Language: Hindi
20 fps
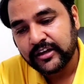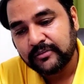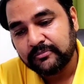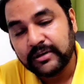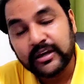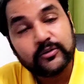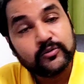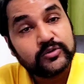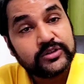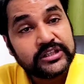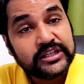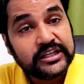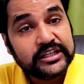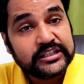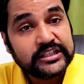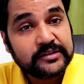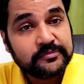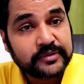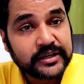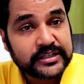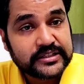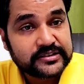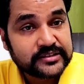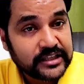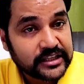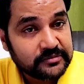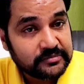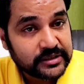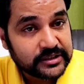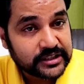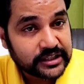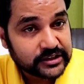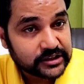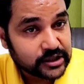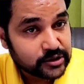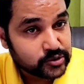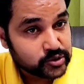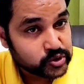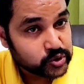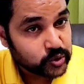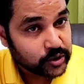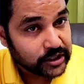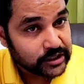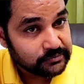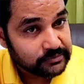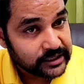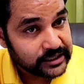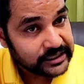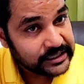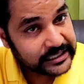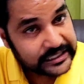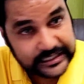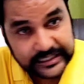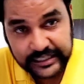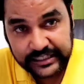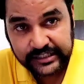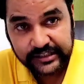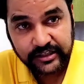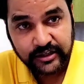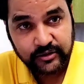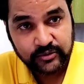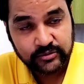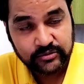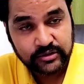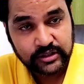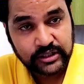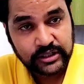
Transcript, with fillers: मैं उन्हीं गन की प्राइस नहीं बताता हूँ जो गन मैं नहीं खरीदा हूं